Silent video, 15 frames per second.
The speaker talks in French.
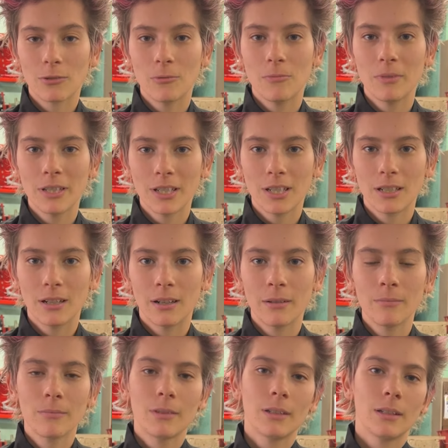
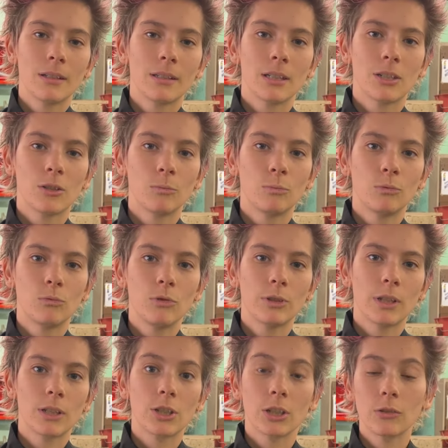métier-là, c'est que j'ai beaucoup
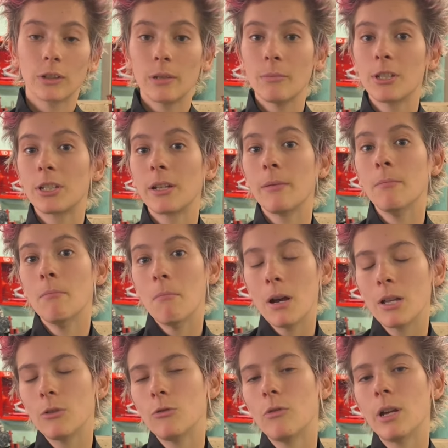été attirée dans les métiers
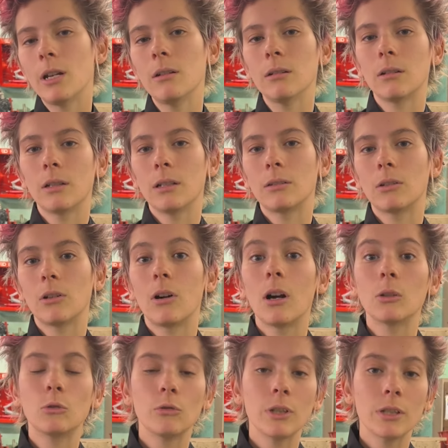manuels. Étant
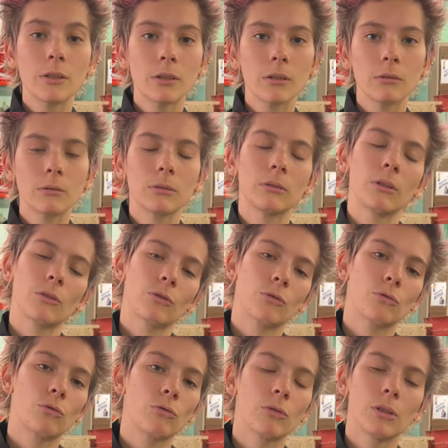adolescente,
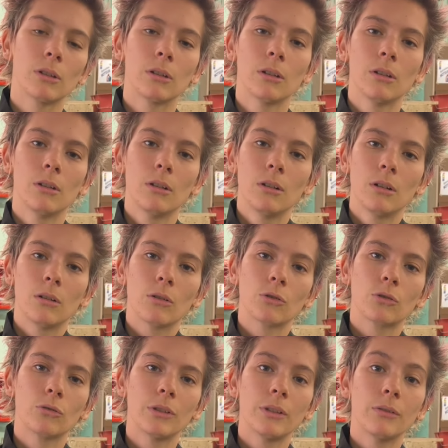lorsque tu es,
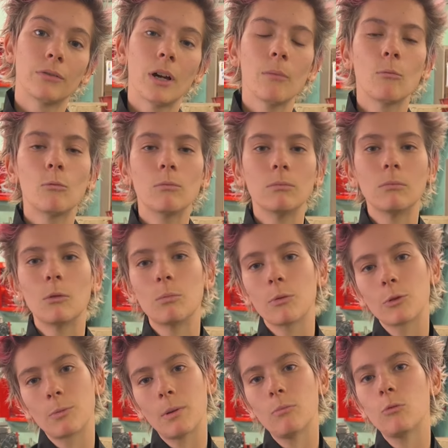lorsqu'on est une femme, on ne
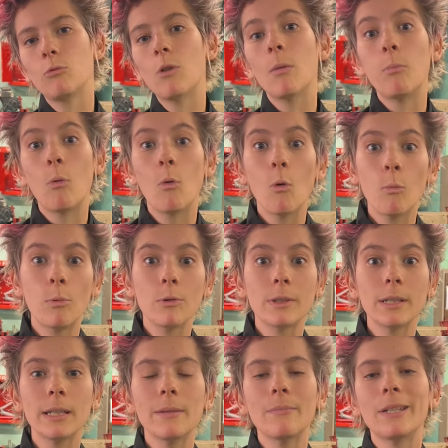pense pas beaucoup à
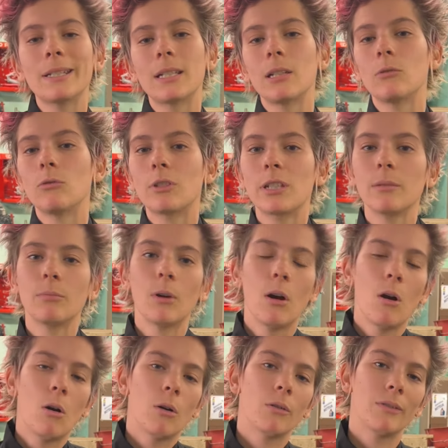proposer les métiers de type,
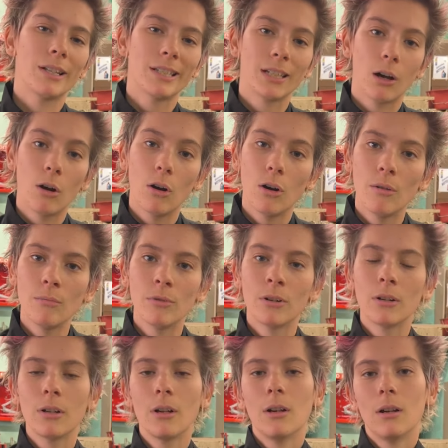on va dire, homme.
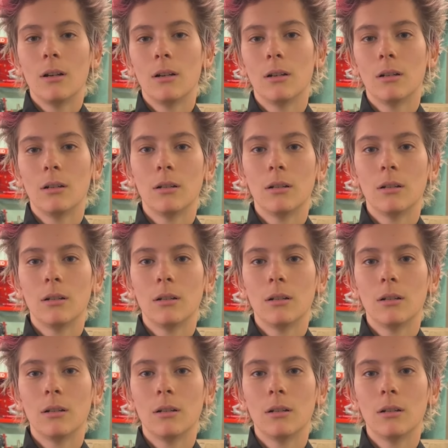Euh,